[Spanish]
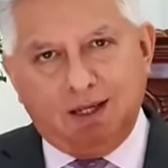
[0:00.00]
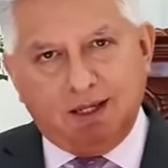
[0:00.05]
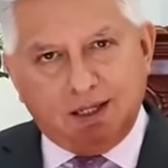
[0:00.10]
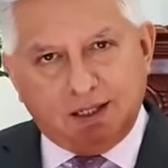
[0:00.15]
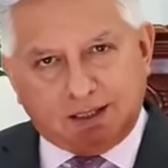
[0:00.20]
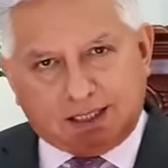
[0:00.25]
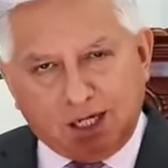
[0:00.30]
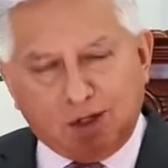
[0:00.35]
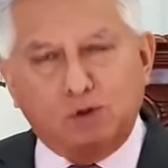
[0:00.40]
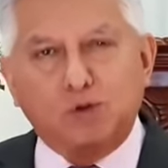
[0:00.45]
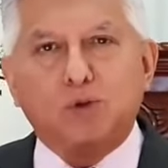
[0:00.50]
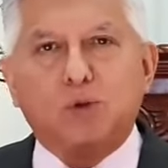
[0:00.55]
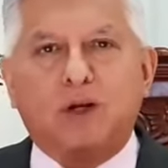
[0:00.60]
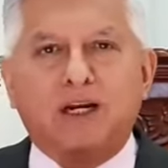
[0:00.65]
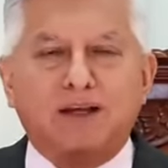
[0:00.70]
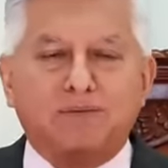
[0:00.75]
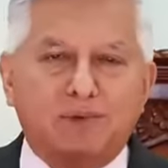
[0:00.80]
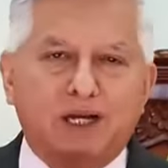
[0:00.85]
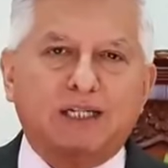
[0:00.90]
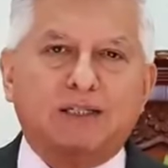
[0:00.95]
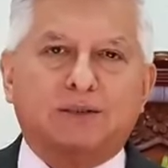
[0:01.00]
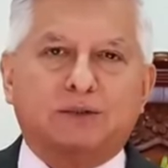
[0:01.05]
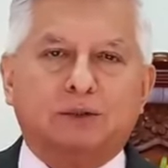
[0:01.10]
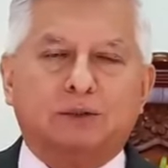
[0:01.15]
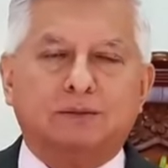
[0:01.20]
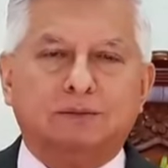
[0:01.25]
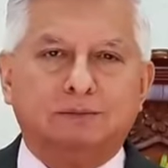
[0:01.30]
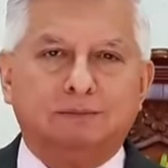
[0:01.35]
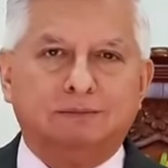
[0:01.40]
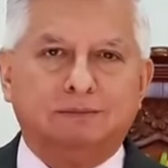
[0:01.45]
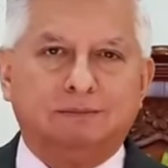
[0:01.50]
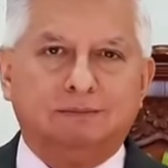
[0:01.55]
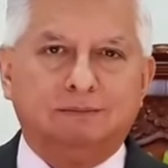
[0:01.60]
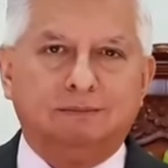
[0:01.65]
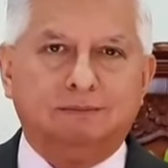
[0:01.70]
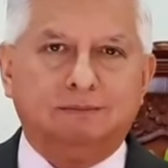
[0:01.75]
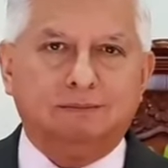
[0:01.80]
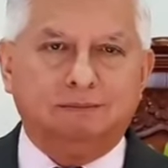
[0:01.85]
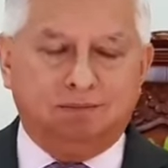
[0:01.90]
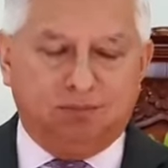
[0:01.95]
Segundo elemento,
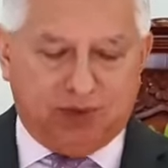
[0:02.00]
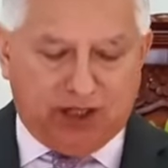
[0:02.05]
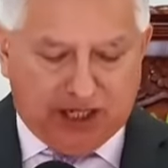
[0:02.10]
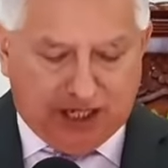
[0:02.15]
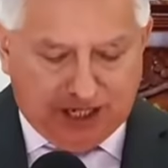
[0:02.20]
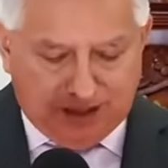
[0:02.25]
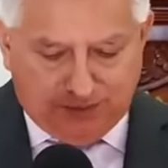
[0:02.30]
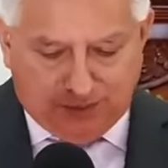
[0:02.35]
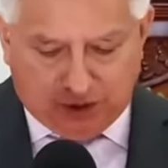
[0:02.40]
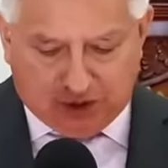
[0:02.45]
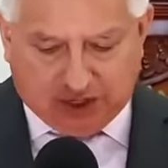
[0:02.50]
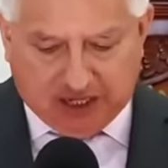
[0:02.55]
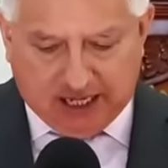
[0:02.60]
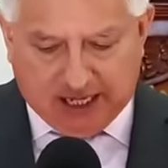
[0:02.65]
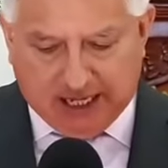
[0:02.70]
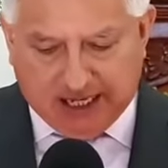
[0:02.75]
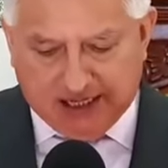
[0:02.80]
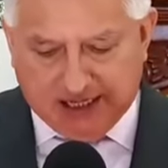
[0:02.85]
dijimos que